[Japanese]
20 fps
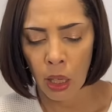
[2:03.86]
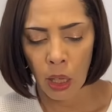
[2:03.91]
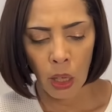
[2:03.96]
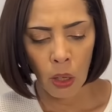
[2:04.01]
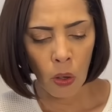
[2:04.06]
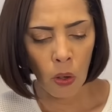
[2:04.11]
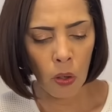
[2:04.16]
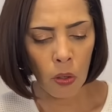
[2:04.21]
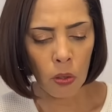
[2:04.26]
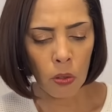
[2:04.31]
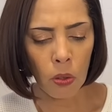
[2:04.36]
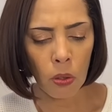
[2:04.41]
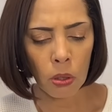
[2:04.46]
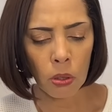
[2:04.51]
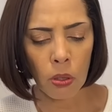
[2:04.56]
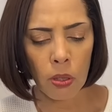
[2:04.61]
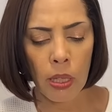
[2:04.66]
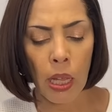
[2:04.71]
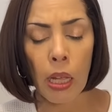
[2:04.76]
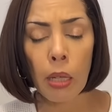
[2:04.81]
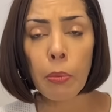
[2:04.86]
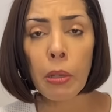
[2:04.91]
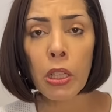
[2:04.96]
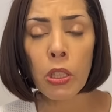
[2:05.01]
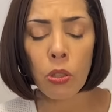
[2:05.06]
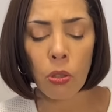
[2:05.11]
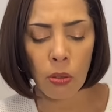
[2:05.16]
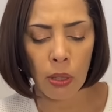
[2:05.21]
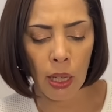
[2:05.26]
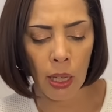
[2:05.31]
香港の裁判
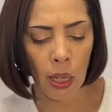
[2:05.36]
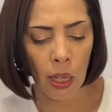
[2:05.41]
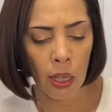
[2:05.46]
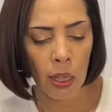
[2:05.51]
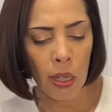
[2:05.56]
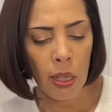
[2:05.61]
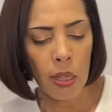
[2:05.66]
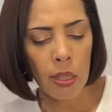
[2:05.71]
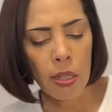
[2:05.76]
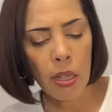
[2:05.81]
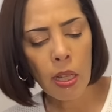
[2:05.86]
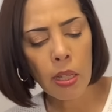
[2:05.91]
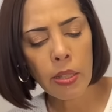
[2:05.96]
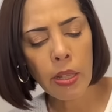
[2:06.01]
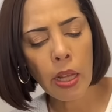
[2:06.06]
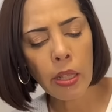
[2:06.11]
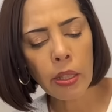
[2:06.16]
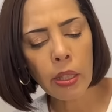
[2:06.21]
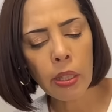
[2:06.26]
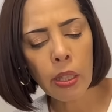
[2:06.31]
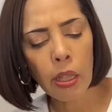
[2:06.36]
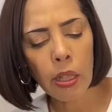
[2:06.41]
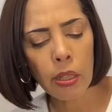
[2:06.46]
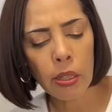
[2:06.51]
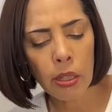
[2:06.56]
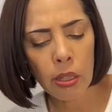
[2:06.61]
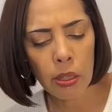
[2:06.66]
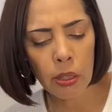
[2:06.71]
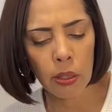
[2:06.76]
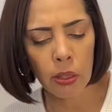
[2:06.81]
所が生産に関
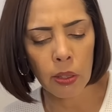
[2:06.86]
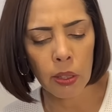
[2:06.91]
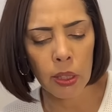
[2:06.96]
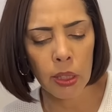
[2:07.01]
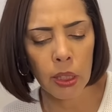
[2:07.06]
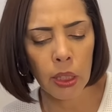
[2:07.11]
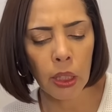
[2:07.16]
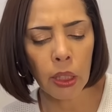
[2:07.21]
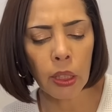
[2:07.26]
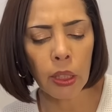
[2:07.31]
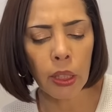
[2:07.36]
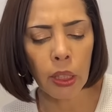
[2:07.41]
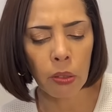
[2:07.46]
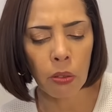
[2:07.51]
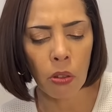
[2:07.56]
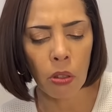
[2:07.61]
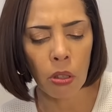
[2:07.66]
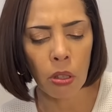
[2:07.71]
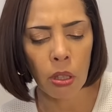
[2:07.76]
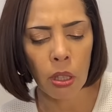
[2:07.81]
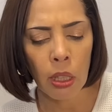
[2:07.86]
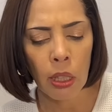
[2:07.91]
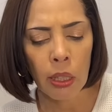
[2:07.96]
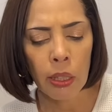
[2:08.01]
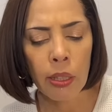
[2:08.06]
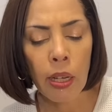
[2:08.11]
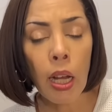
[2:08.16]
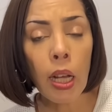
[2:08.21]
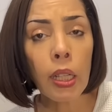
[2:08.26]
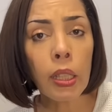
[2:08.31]
する審理を
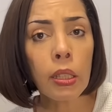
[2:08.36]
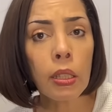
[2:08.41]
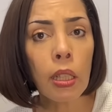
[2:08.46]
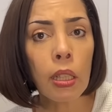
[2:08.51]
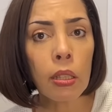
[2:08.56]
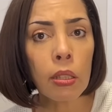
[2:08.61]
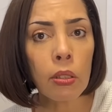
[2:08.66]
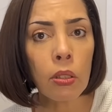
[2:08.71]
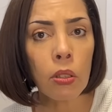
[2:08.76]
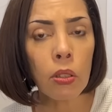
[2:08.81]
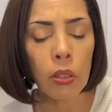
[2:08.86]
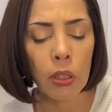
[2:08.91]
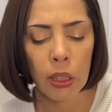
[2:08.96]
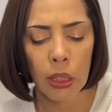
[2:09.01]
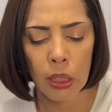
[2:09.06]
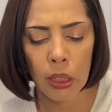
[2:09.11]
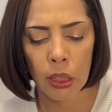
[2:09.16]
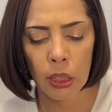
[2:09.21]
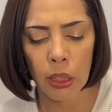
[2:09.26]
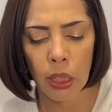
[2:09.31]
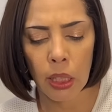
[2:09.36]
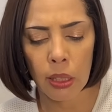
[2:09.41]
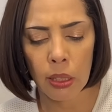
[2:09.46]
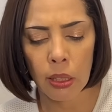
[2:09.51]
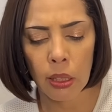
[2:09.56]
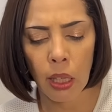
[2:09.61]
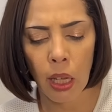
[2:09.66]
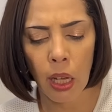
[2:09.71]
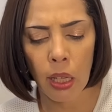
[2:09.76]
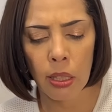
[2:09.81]
来年の1月
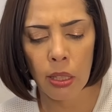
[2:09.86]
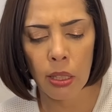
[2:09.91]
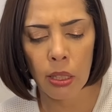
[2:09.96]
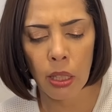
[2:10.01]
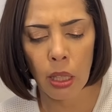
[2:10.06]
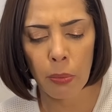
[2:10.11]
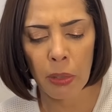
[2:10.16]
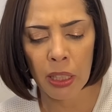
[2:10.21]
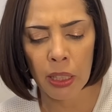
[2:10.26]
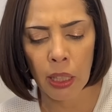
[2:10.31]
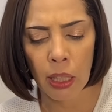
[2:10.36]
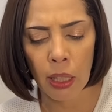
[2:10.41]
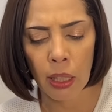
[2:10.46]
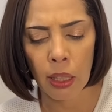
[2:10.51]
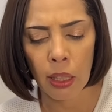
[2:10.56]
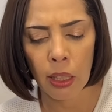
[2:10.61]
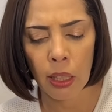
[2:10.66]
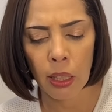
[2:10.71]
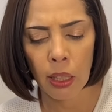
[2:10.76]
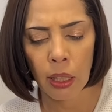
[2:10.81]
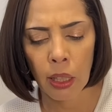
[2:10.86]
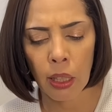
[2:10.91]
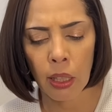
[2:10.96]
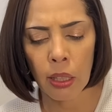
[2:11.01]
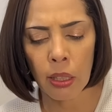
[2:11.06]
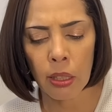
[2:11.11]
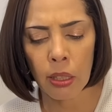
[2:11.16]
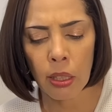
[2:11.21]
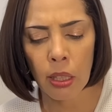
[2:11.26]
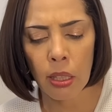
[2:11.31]
20日まで
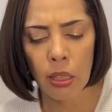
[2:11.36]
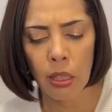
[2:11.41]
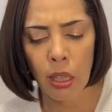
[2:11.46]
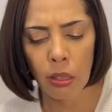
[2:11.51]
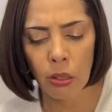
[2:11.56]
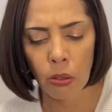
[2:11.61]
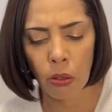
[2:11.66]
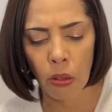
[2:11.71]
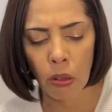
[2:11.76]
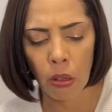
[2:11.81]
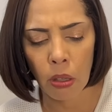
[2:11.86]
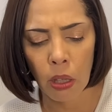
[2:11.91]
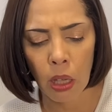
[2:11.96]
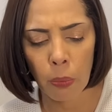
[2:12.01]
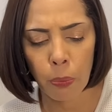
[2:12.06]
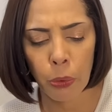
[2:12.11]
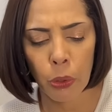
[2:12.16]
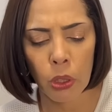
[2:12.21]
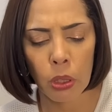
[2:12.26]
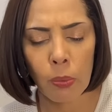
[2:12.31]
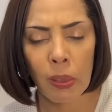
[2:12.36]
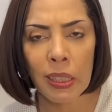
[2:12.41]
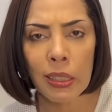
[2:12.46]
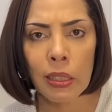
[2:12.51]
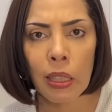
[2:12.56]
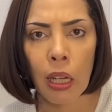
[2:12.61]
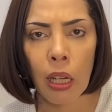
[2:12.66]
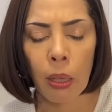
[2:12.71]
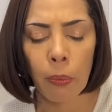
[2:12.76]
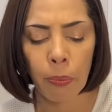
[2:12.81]
延期したと発表しまし
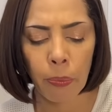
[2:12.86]
た。